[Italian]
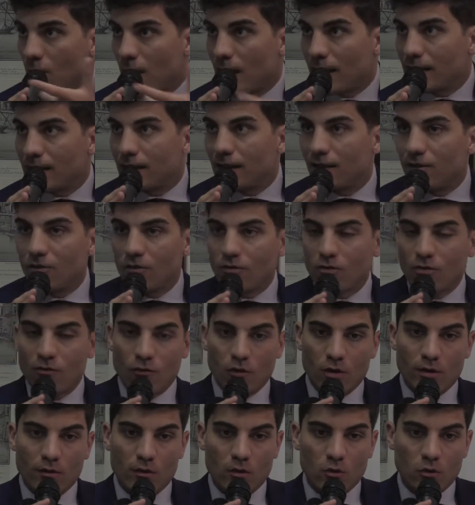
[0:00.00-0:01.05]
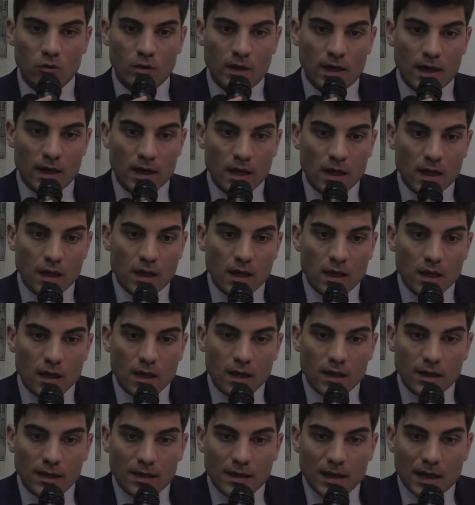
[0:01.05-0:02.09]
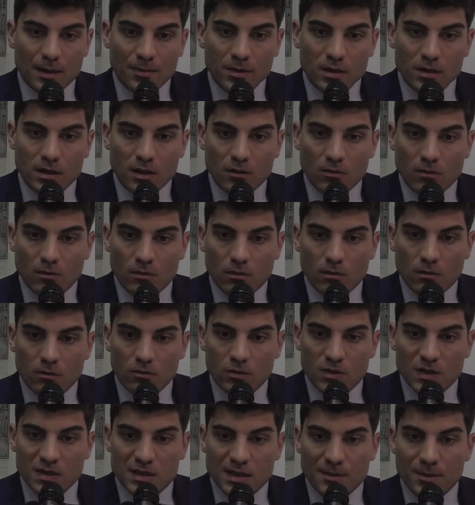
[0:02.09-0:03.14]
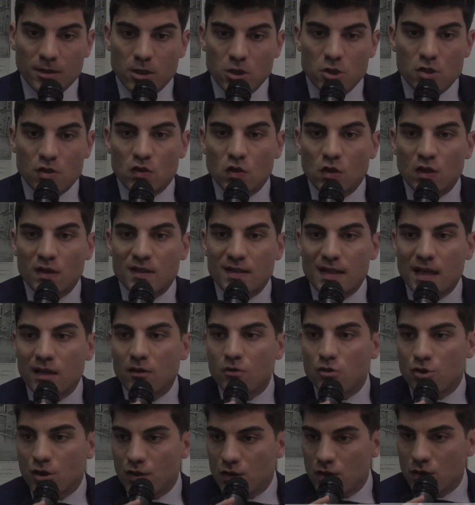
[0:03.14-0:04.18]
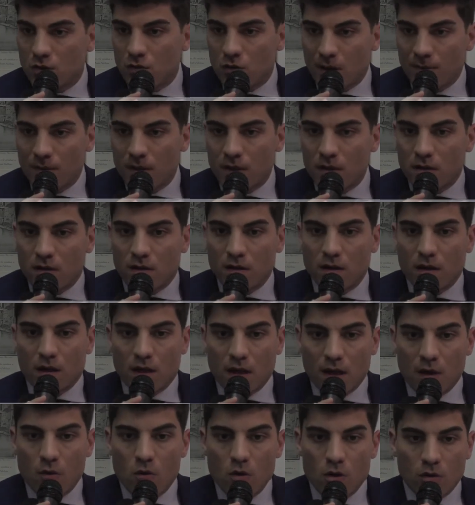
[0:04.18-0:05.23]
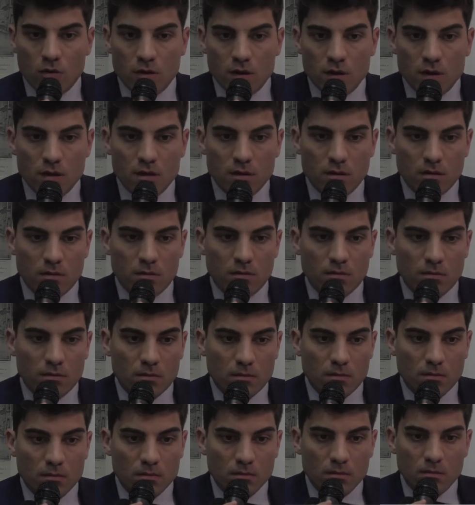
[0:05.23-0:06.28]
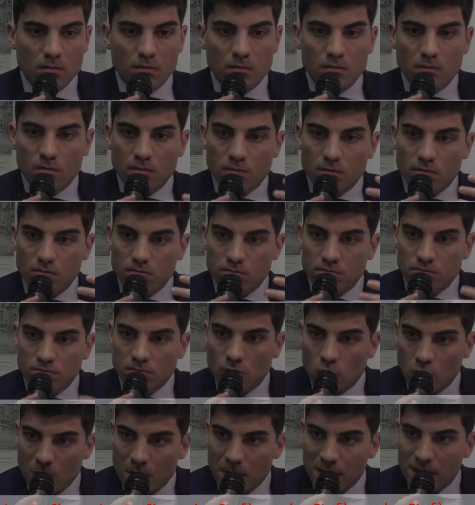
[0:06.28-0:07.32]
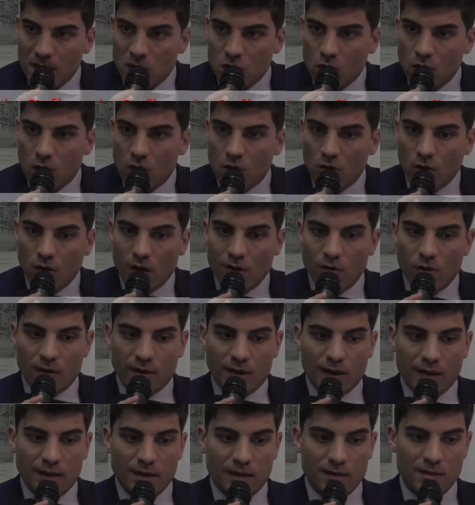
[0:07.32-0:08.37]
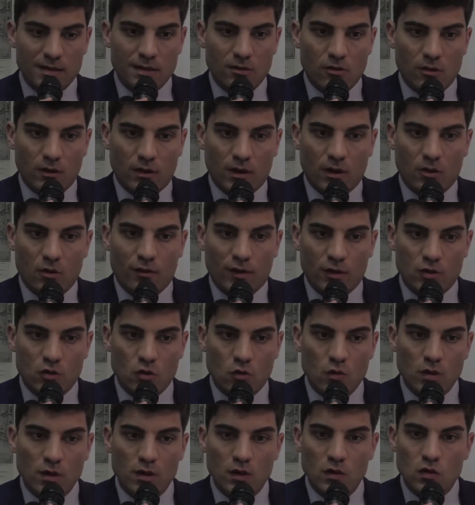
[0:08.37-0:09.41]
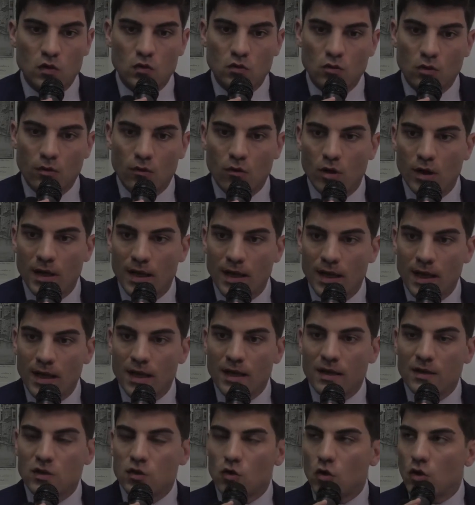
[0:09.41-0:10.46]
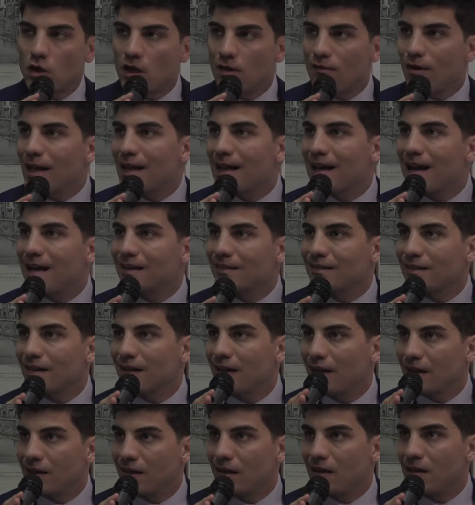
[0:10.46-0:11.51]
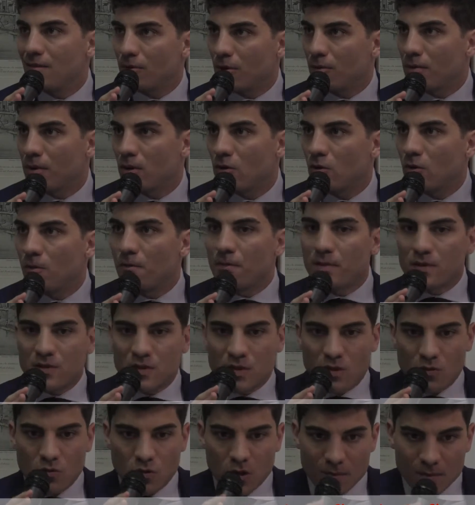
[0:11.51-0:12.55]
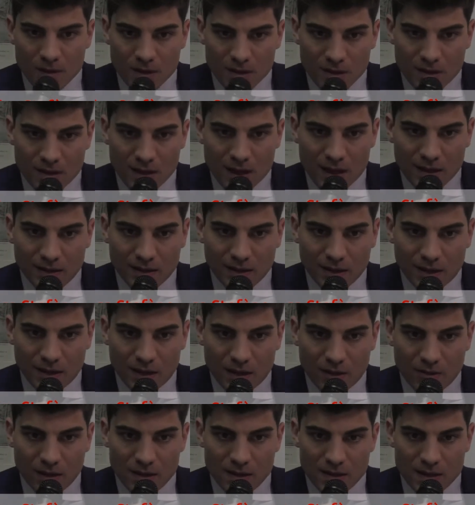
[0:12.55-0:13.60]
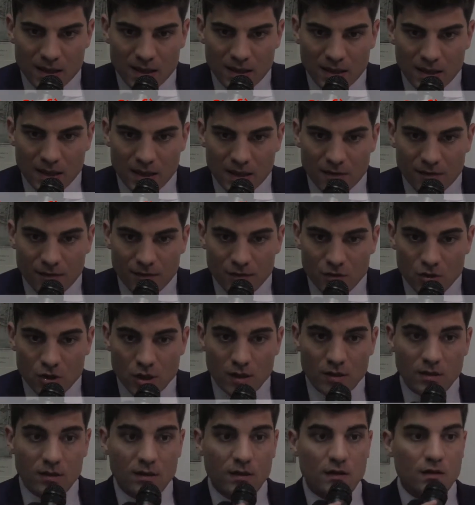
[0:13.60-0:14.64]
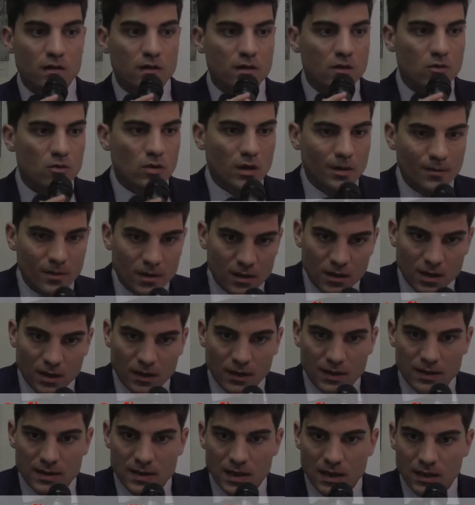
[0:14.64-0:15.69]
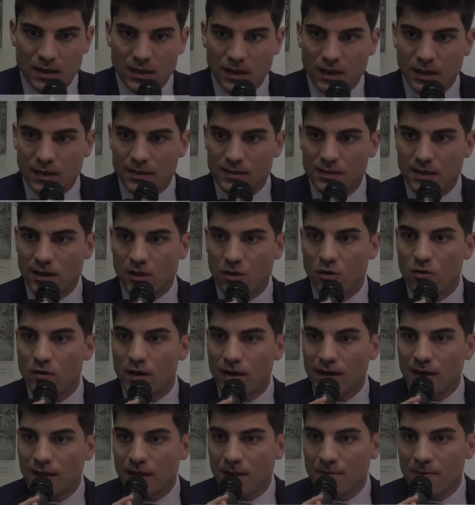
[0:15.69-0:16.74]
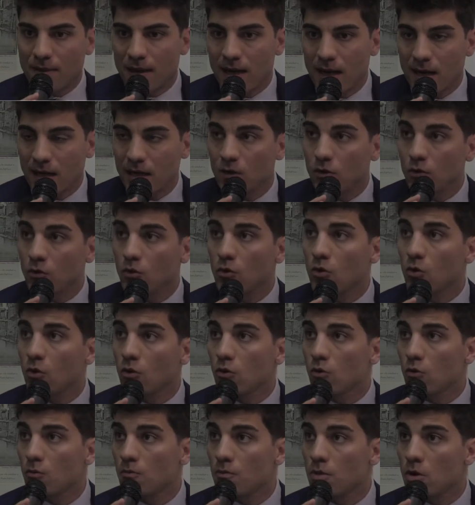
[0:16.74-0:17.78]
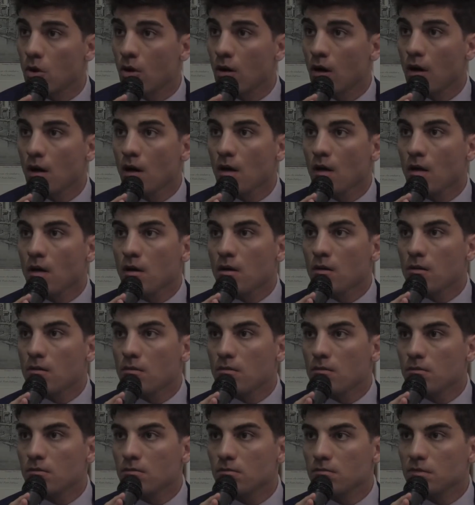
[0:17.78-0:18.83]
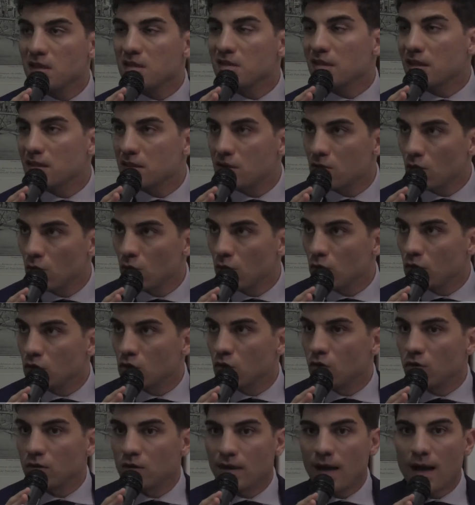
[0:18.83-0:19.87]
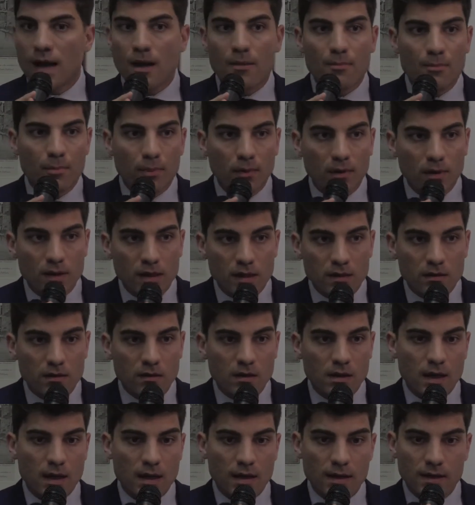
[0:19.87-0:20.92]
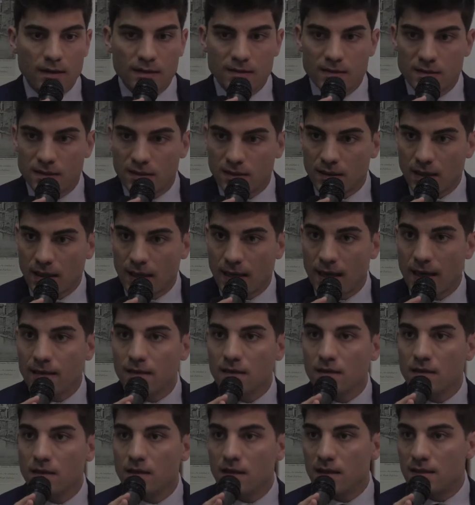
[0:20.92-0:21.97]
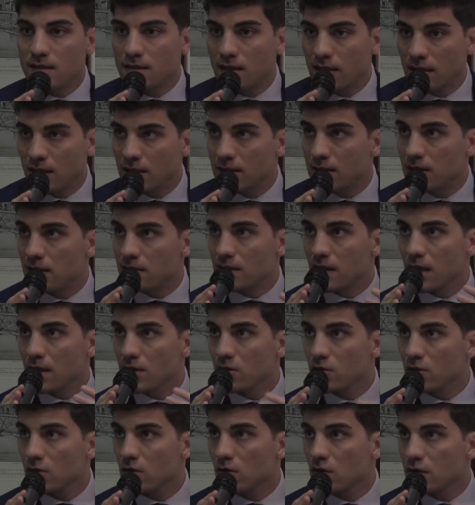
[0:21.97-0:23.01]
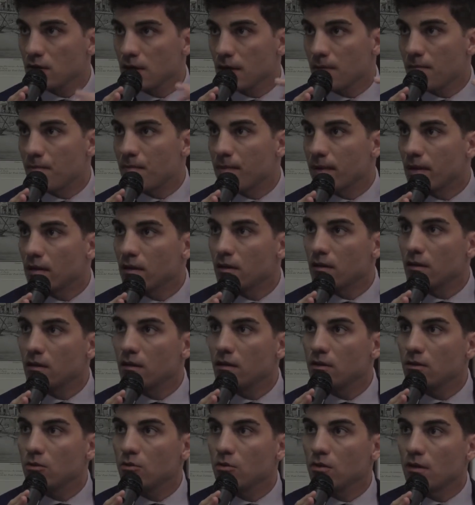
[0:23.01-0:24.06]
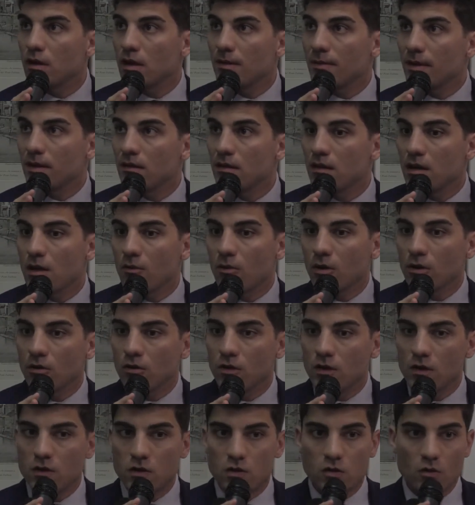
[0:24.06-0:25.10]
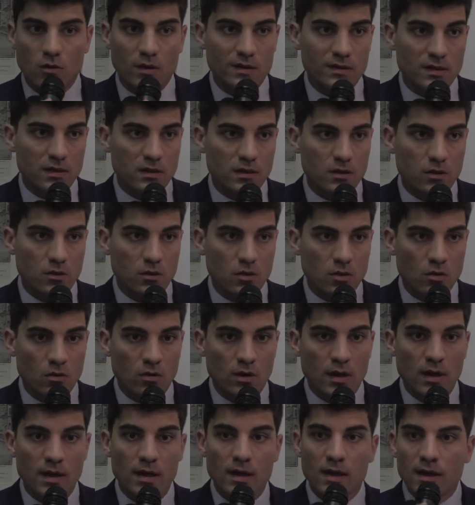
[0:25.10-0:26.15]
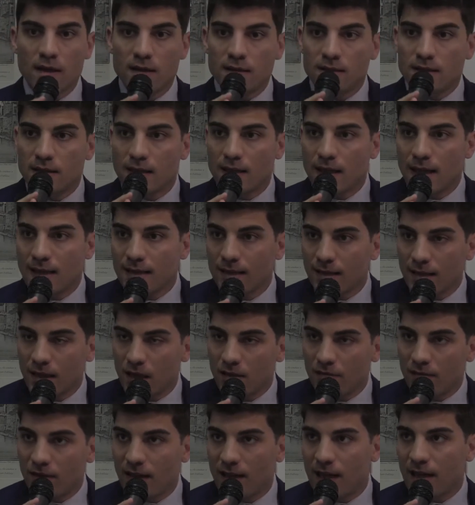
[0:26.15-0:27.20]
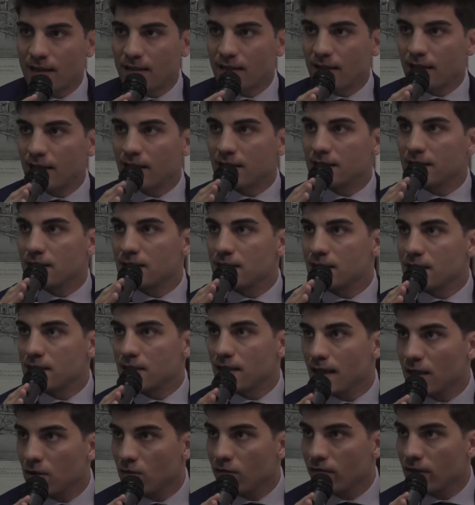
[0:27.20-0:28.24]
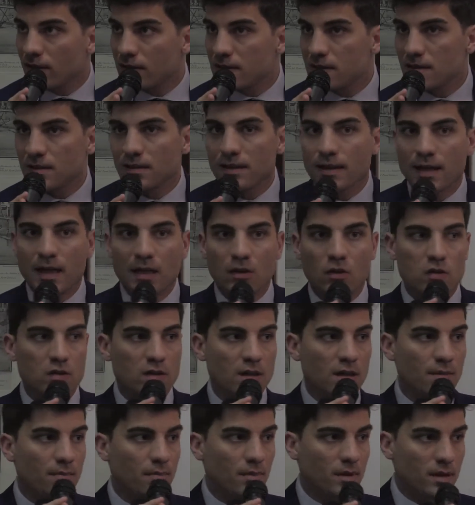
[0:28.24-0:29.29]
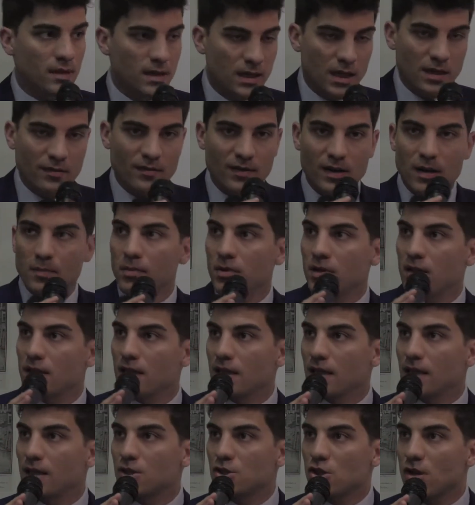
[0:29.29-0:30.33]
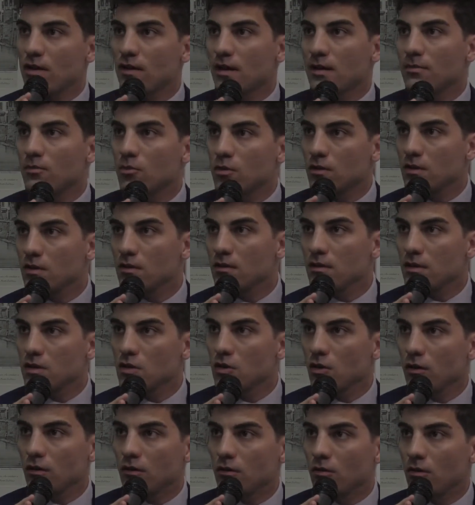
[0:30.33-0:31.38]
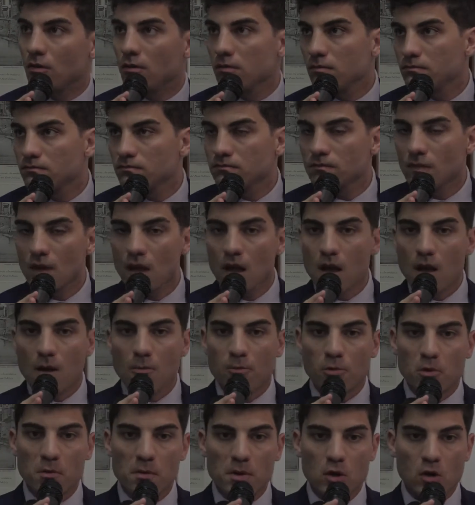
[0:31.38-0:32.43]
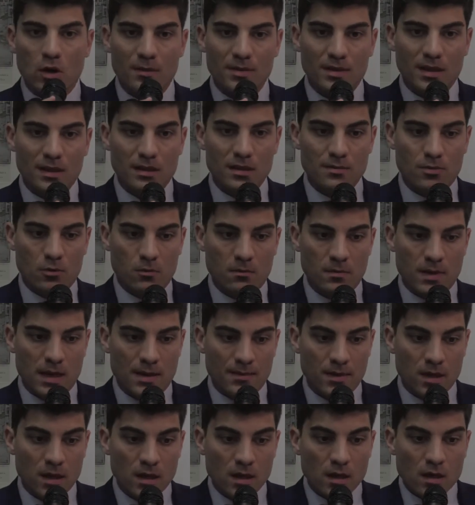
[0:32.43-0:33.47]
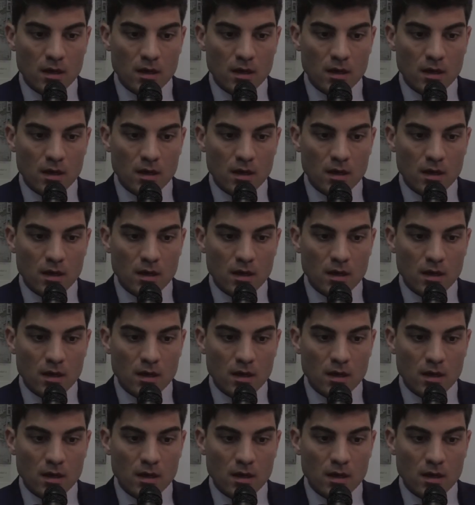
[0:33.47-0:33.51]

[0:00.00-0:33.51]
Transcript: domanda, non, non volevo eludere. Eh, chiaramente un sistema di gestione sano c'è sicuramente, che è quello di. Mm, lo ribadisco ancora una volta, è la terza volta che lo faccio, qui nessuno vuole sollevare Atac dalle proprie colpe, sicuramente Atac è un'azienda inefficiente, sicuramente è un'azienda che è stata governata per anni con un connubio disastroso tra politica, sindacati e azienda stessa. Io dico sempre, eh, tutte le mattine quando inizio qualsiasi riunione, se l'ATAC fa l'ATAC, se il sindacato fa il sindacato e se la politica fa la politica, già avremmo risolto più o meno la metà dei problemi.